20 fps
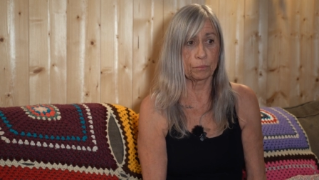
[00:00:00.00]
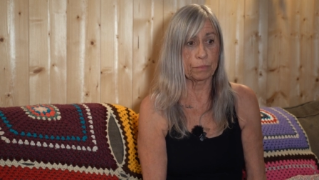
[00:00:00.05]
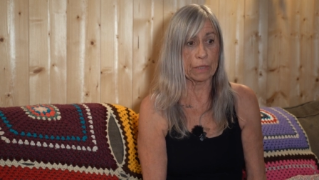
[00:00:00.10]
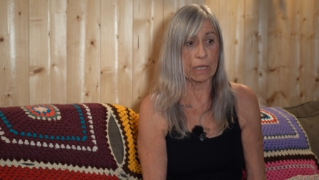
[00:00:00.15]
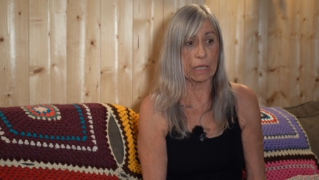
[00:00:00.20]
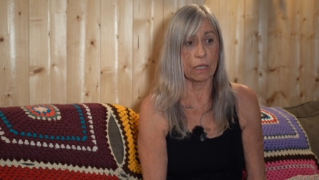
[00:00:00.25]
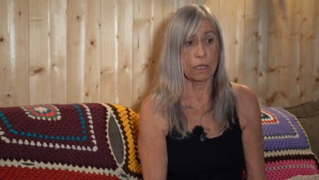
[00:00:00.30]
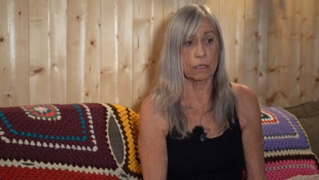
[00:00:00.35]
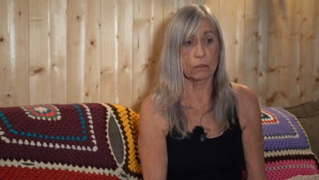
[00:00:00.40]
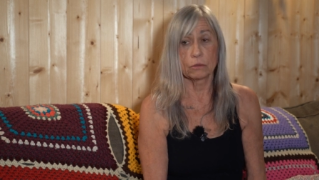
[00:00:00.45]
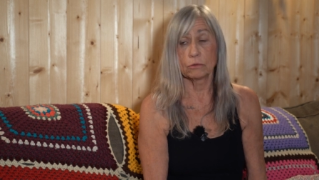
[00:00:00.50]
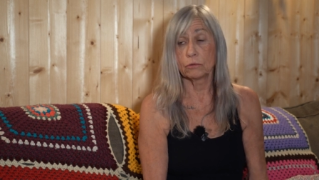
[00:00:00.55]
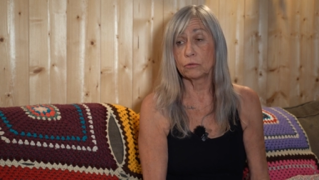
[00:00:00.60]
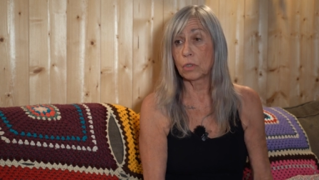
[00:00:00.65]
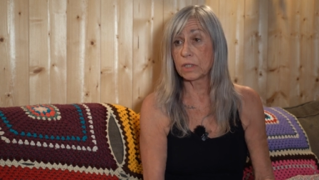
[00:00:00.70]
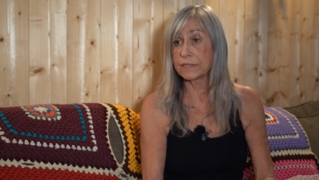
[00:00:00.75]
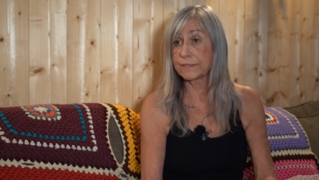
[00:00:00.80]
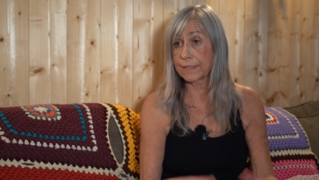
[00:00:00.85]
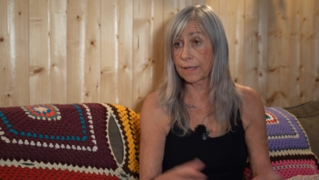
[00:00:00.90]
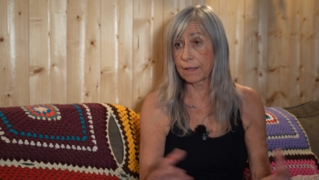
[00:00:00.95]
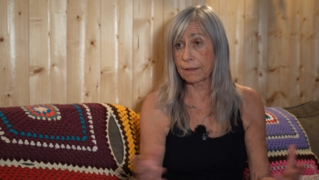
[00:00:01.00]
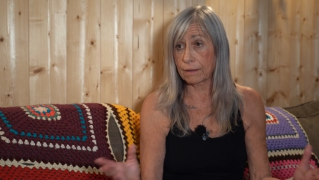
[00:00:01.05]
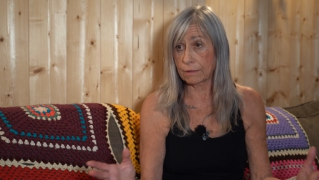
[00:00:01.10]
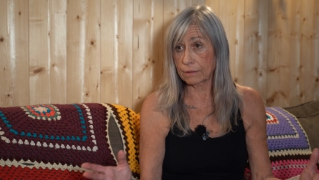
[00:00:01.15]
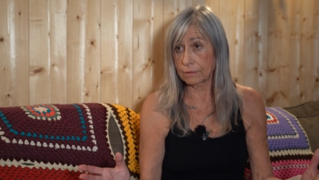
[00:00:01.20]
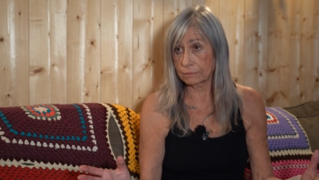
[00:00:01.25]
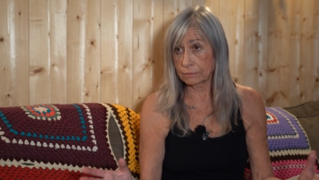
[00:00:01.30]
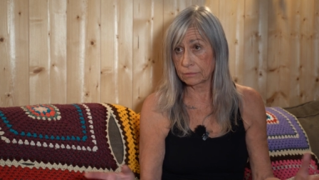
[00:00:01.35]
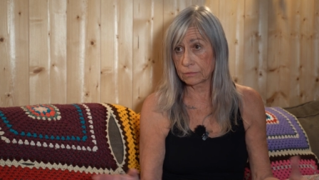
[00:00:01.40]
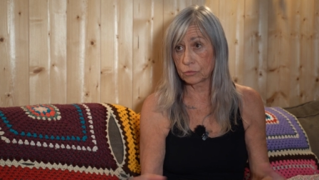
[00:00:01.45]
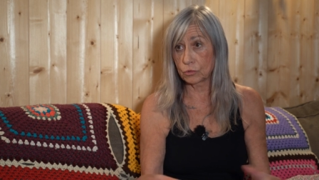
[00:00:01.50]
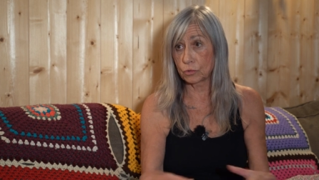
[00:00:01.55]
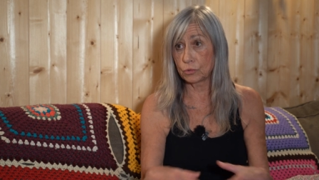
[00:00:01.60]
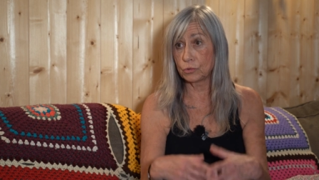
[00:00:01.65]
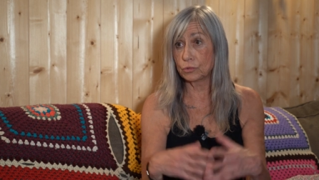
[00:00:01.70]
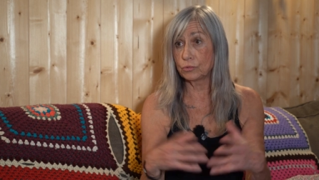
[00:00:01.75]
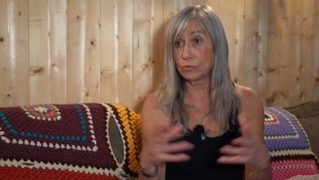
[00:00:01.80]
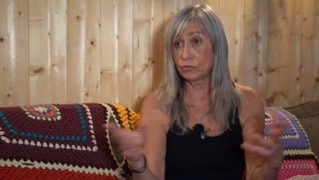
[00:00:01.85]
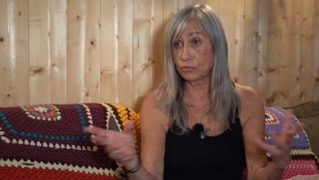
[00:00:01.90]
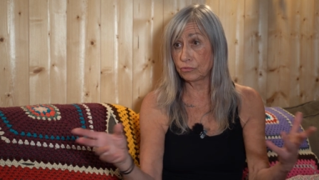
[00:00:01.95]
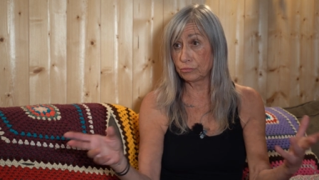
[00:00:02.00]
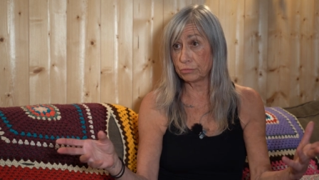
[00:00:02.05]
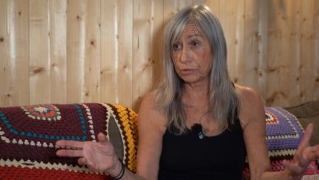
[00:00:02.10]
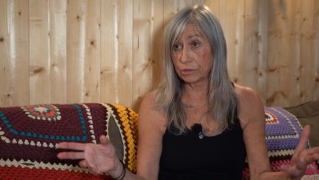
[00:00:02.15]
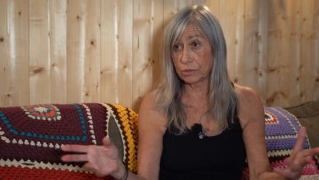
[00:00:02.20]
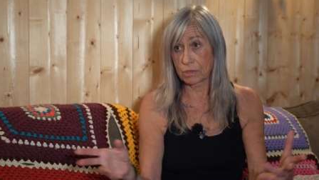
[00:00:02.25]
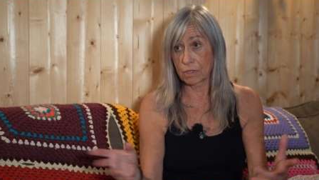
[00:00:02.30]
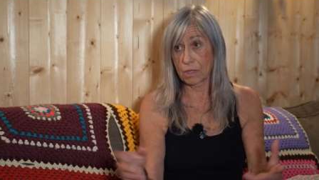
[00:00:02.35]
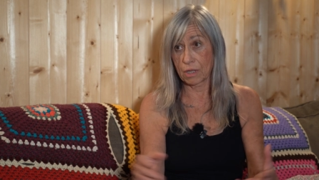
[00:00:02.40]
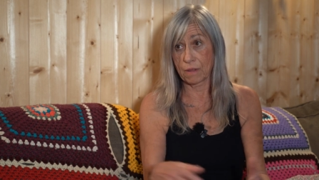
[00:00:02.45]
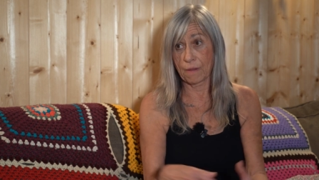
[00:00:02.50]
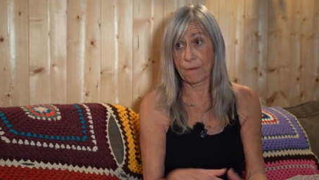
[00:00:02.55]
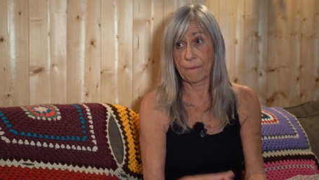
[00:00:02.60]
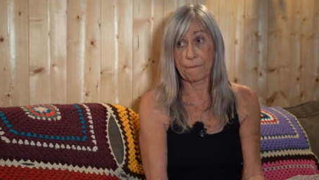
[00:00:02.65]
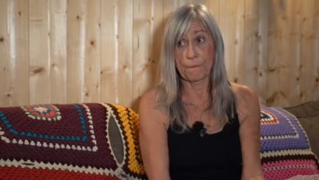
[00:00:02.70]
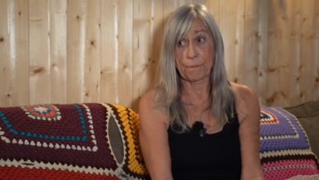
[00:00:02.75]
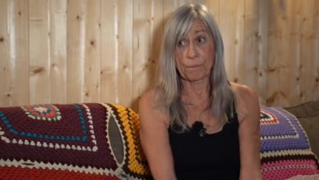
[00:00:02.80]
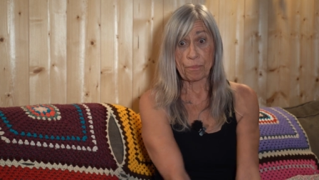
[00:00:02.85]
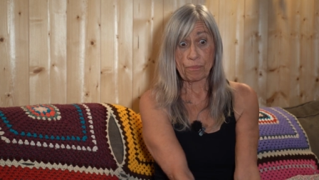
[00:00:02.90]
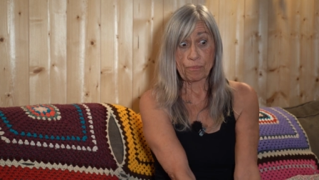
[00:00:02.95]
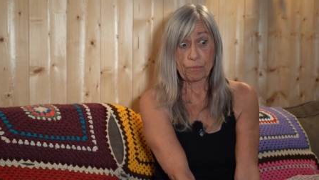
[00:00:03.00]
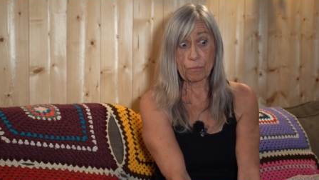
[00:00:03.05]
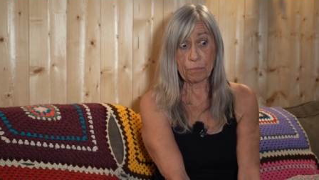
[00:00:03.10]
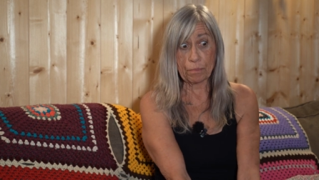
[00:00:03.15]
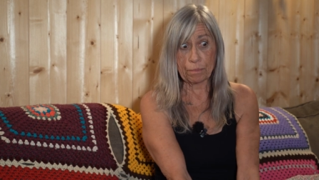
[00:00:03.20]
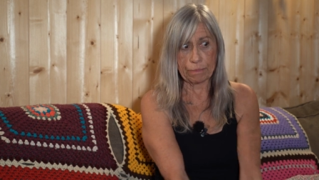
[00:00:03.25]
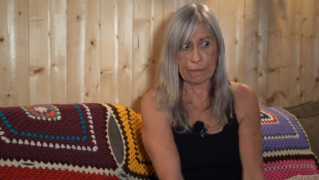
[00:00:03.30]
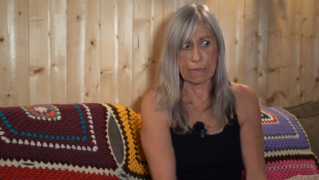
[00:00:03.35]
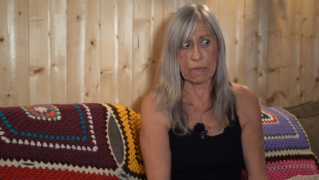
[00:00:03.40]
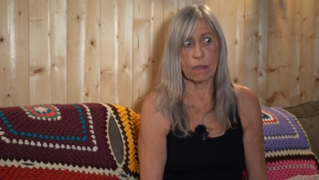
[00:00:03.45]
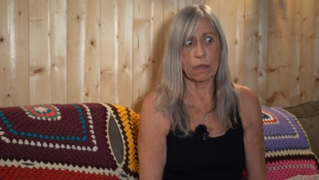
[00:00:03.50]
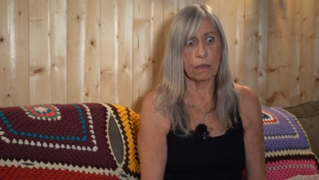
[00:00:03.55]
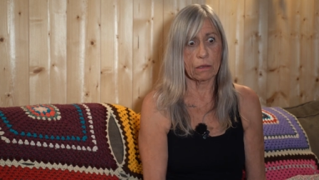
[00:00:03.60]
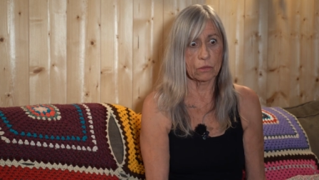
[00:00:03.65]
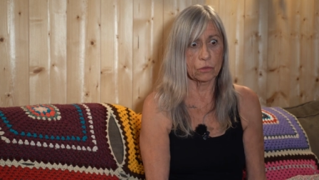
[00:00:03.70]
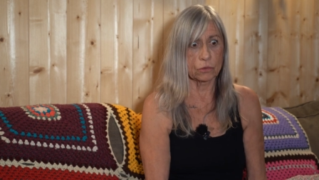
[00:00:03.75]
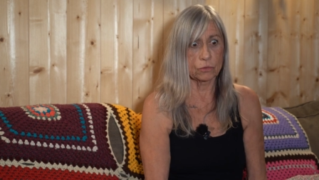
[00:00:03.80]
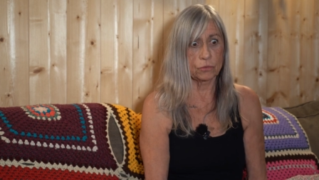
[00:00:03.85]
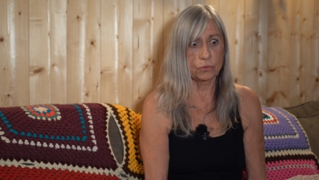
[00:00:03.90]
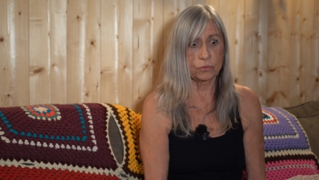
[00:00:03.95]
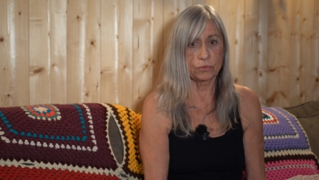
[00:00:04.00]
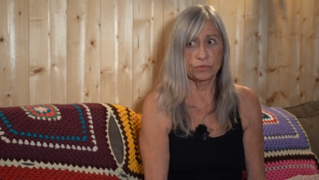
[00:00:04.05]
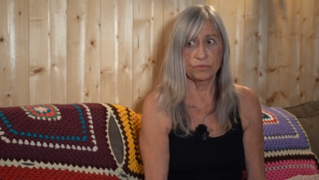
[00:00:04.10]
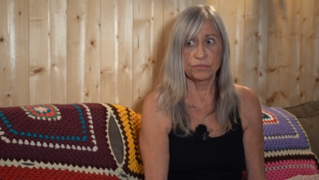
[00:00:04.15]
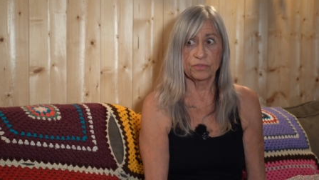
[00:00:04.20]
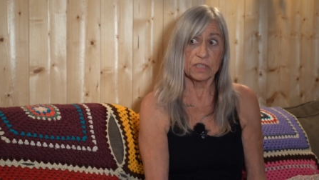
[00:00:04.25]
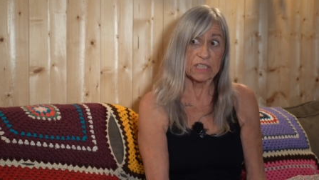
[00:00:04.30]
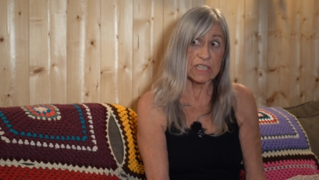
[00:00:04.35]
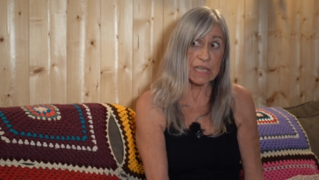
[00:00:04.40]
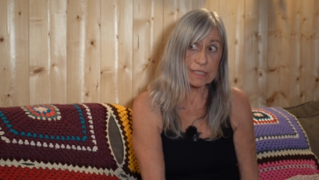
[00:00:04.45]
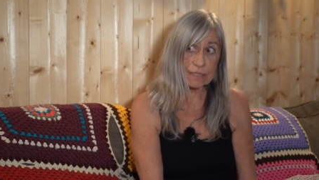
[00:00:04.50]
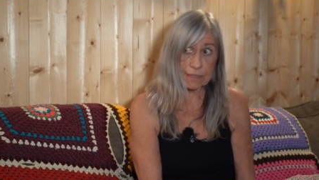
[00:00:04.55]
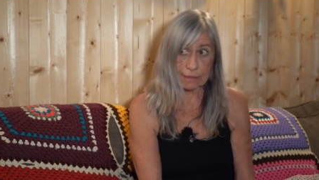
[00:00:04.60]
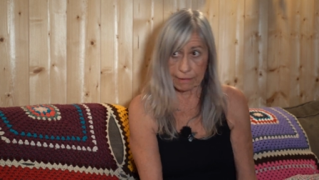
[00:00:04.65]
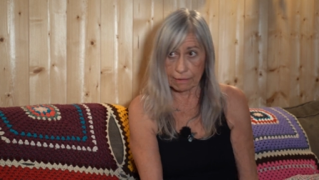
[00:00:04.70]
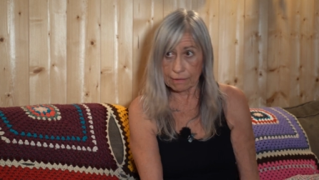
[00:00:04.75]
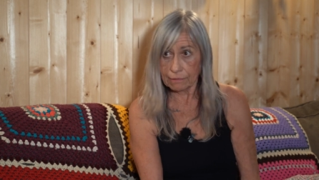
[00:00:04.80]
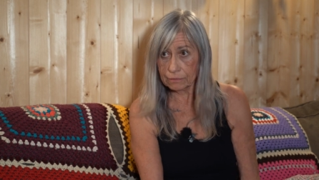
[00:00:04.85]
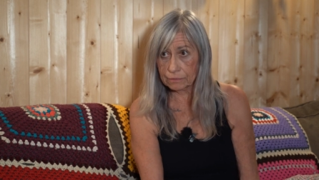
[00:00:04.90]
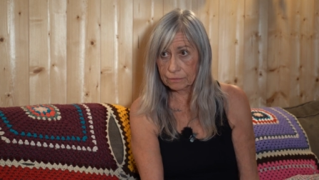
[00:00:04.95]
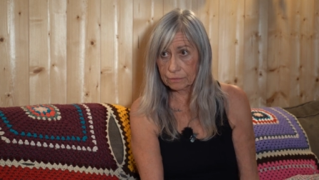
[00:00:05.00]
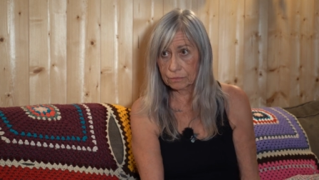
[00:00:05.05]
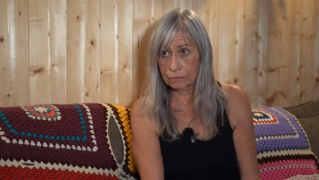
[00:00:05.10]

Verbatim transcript: par, au hasard de YouTube, par euh, du vinyasa.